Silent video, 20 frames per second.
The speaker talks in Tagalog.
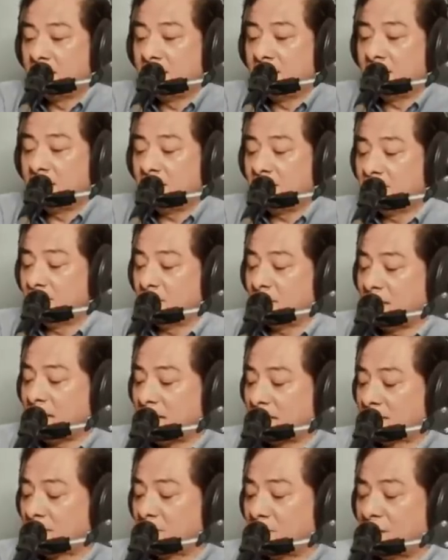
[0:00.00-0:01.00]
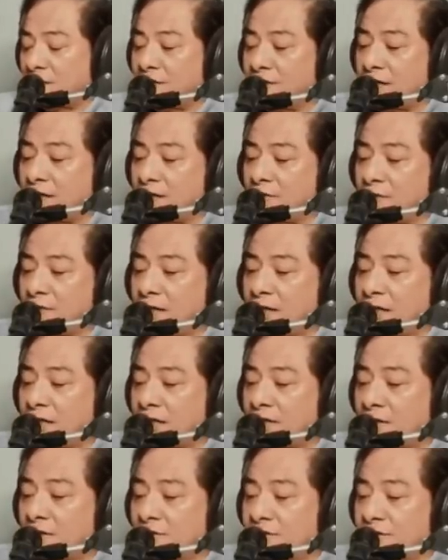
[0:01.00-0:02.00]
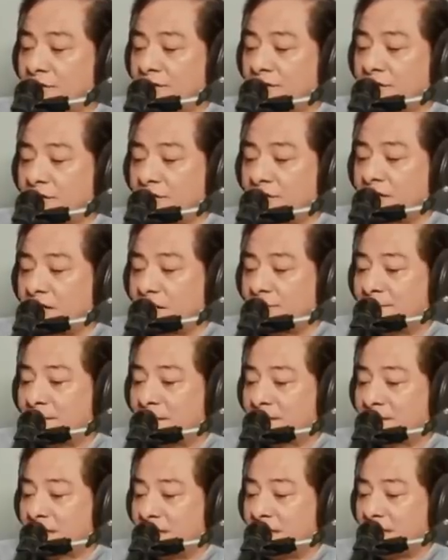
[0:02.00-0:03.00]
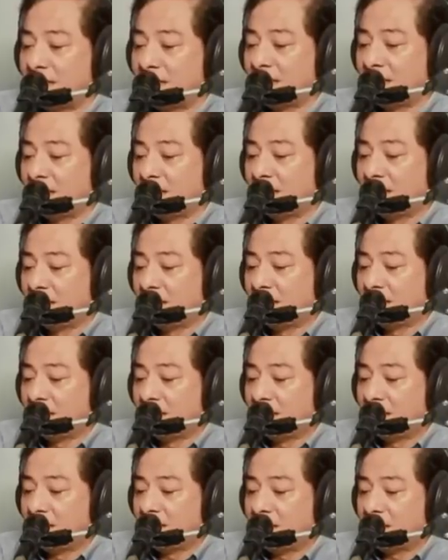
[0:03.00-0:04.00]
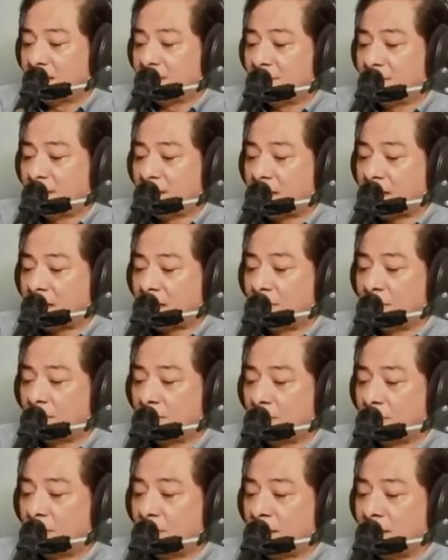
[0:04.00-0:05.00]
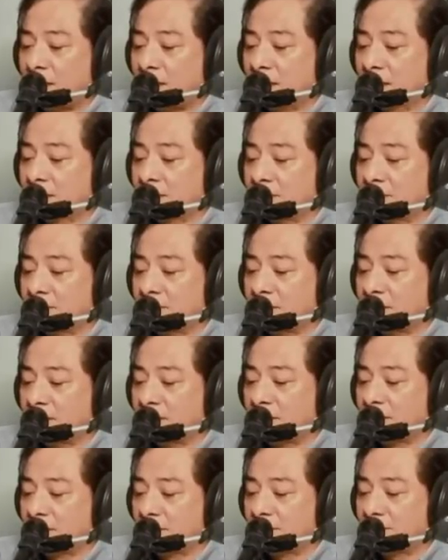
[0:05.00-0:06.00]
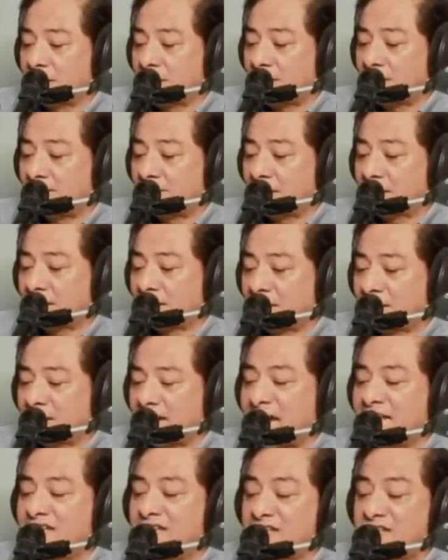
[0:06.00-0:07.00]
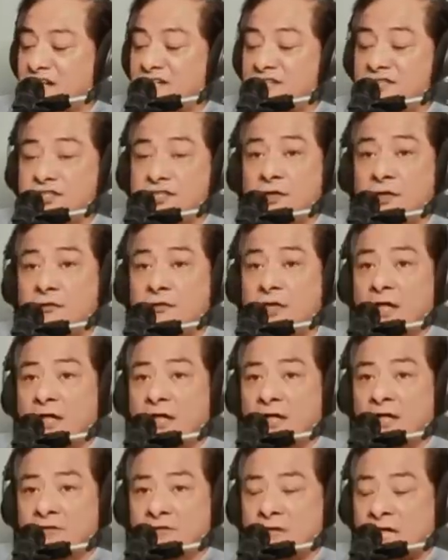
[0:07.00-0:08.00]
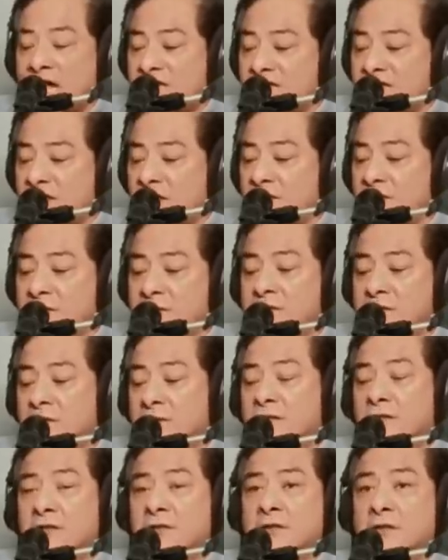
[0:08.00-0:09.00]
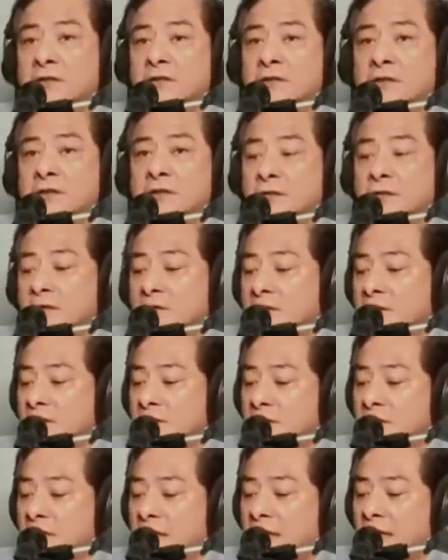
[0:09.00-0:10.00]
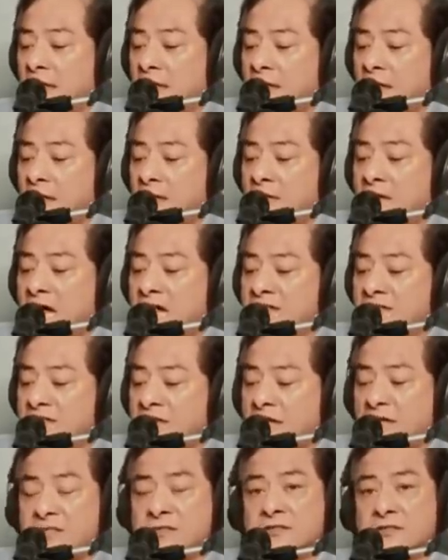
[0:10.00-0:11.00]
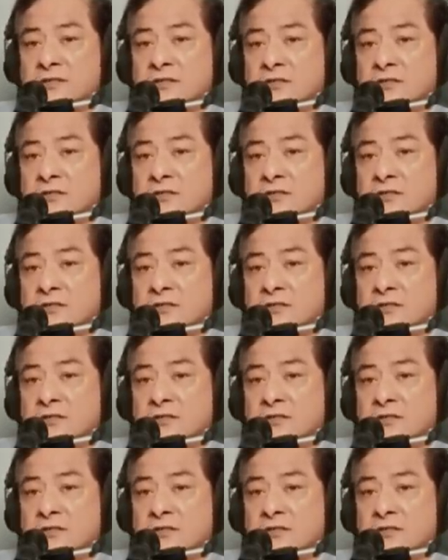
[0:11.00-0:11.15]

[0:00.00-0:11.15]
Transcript: wala raw ano yan, wala raw, hindi daw dapat ah, ano yan, kalukuhan lang daw yan, hindi raw dapat ah, nonsense daw yan. Anong nonsense? Ha? Nonsense?